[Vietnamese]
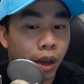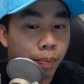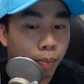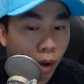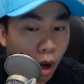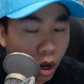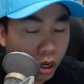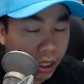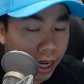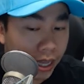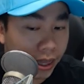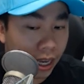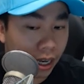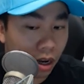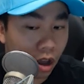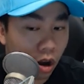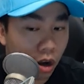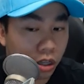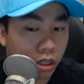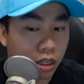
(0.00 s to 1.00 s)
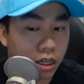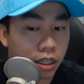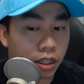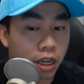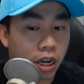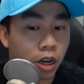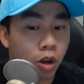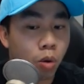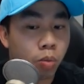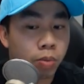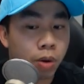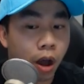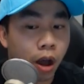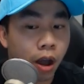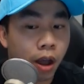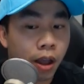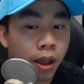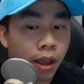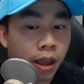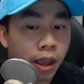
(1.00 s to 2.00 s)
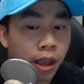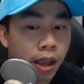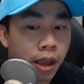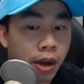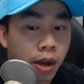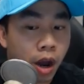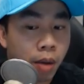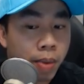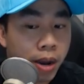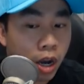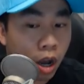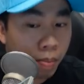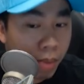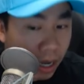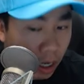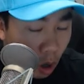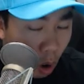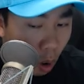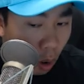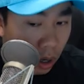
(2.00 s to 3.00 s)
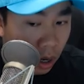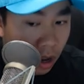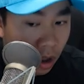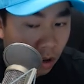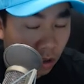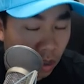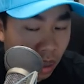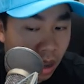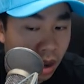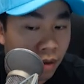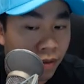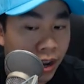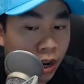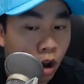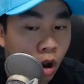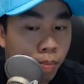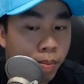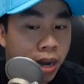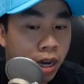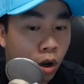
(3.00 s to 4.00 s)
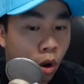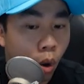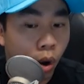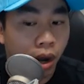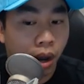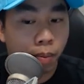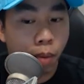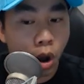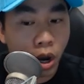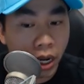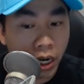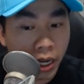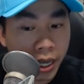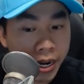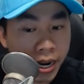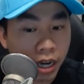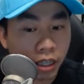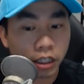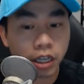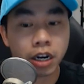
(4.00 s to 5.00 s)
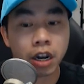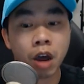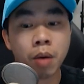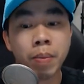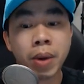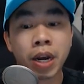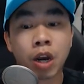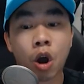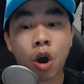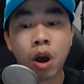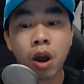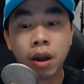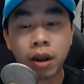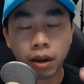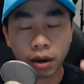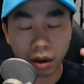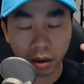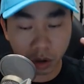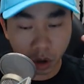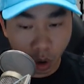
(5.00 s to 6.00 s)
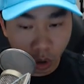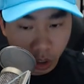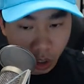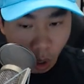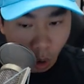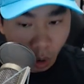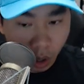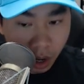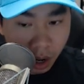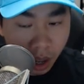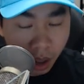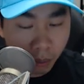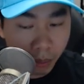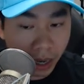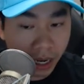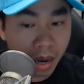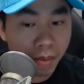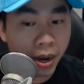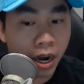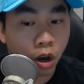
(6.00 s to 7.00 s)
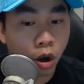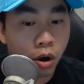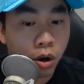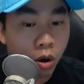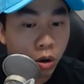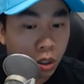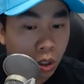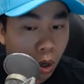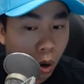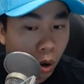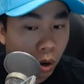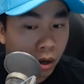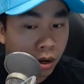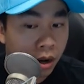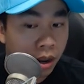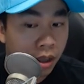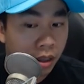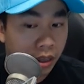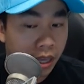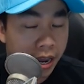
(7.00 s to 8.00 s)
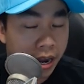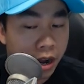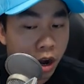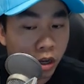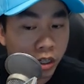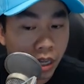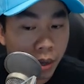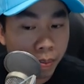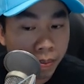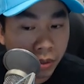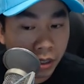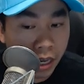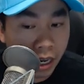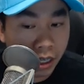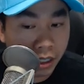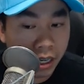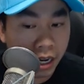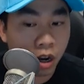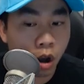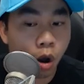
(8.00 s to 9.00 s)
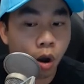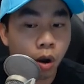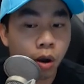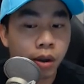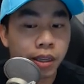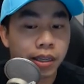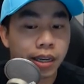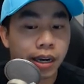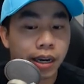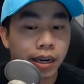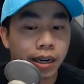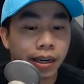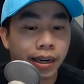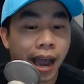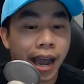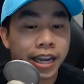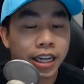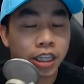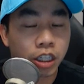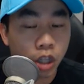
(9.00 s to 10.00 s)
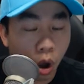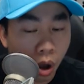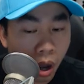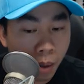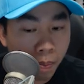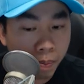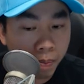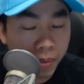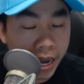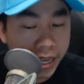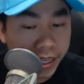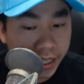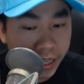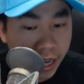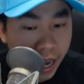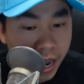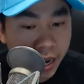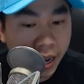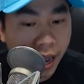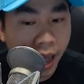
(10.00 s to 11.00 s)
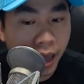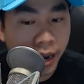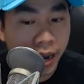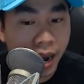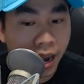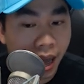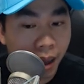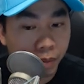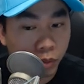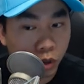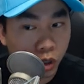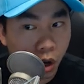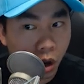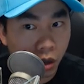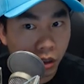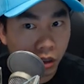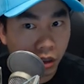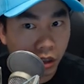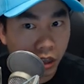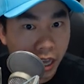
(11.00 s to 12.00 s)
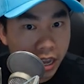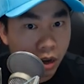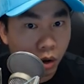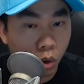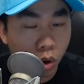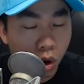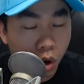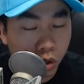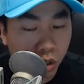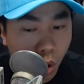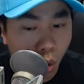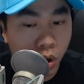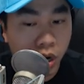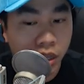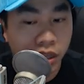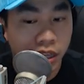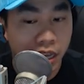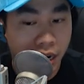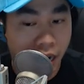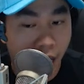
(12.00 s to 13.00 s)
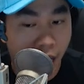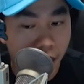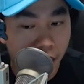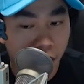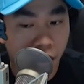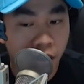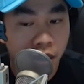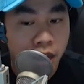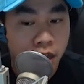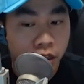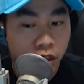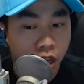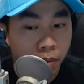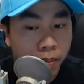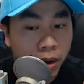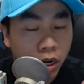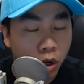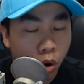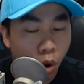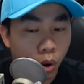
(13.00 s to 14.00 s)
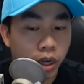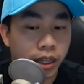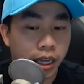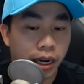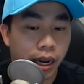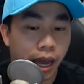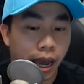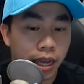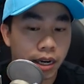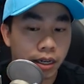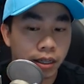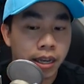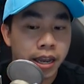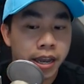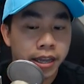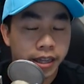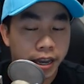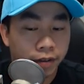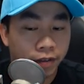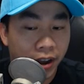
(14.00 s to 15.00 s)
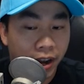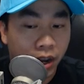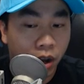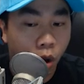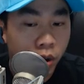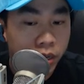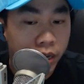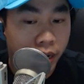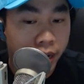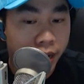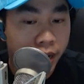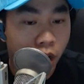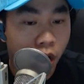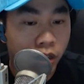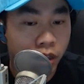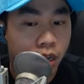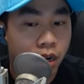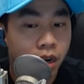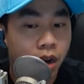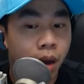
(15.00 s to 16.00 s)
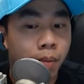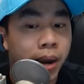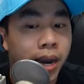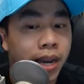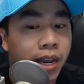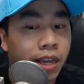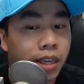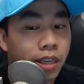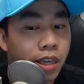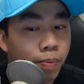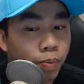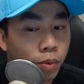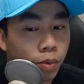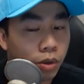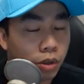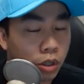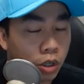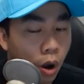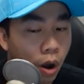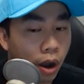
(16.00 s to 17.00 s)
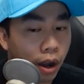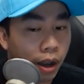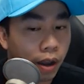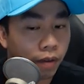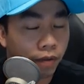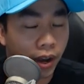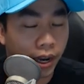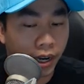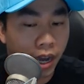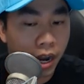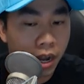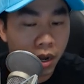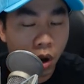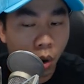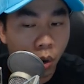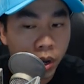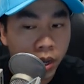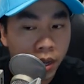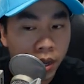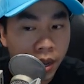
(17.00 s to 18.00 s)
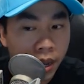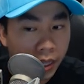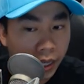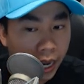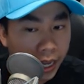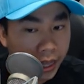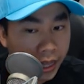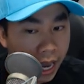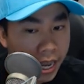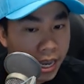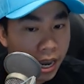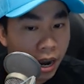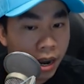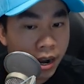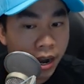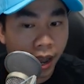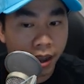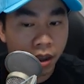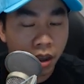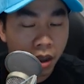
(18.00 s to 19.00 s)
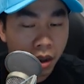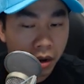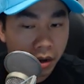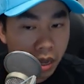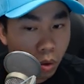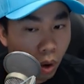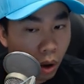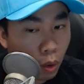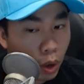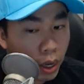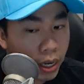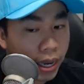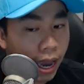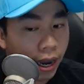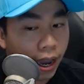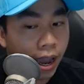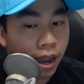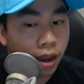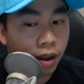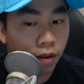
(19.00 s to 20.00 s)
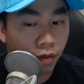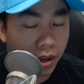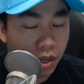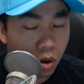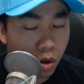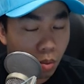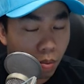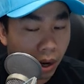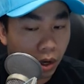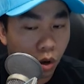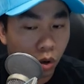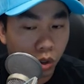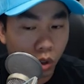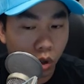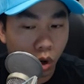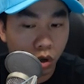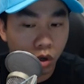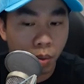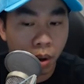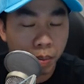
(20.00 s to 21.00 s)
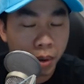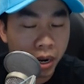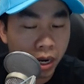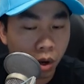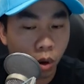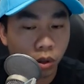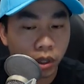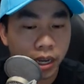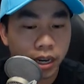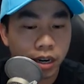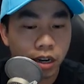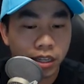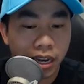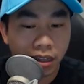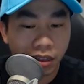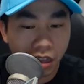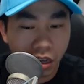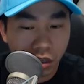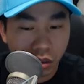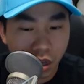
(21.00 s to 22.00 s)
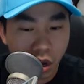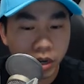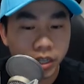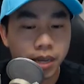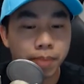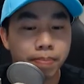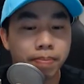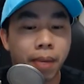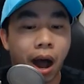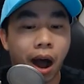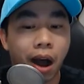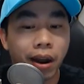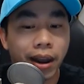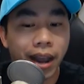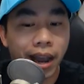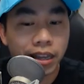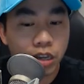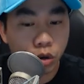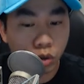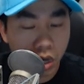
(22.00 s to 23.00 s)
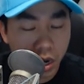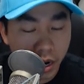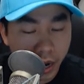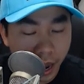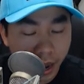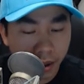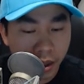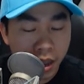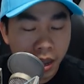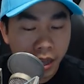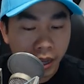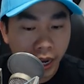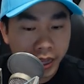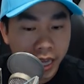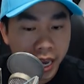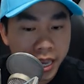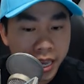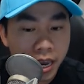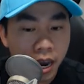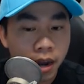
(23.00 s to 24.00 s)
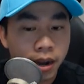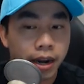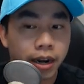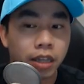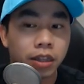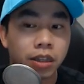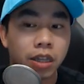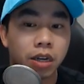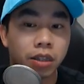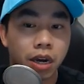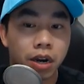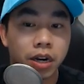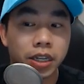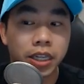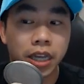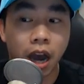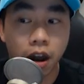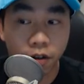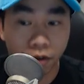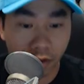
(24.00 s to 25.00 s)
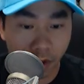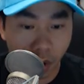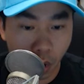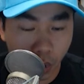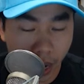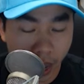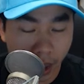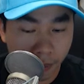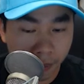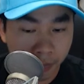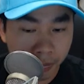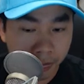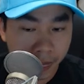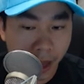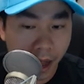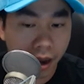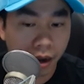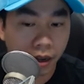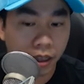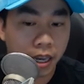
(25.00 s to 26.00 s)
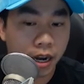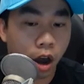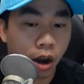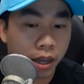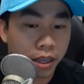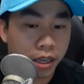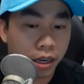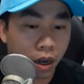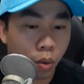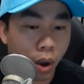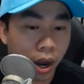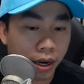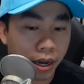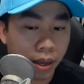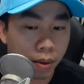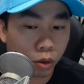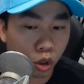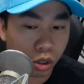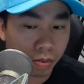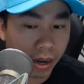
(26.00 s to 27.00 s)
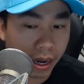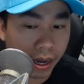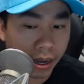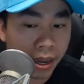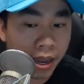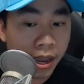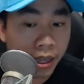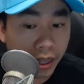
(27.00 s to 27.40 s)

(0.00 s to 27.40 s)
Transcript: được cái blockchain technology thì lúc đó nó mới có bitcoin thì nó phải có bitcoin là market leader thì nó mới có Dogecoin mà khi mà nó có Dogecoin thì nó sẽ sẽ sẽ có những cái store up để chế ra để làm cho tiền của Dogecoin nó tiện lợi hơn, tiền Bitcoin nó tiện lợi hơn thì phải có những cái đó thì nó mới giúp cho và kết nối cái thế giới này đi qua quốc gia khác phải dùng bằng Dogecoin dùng bằng Bitcoin thì nó sẽ từ từ nó sẽ mở ra nhiều thứ khác cái thế giới này nó từ từ nó sẽ unfold ra đó thì đó là những cái quan điểm của Jimmy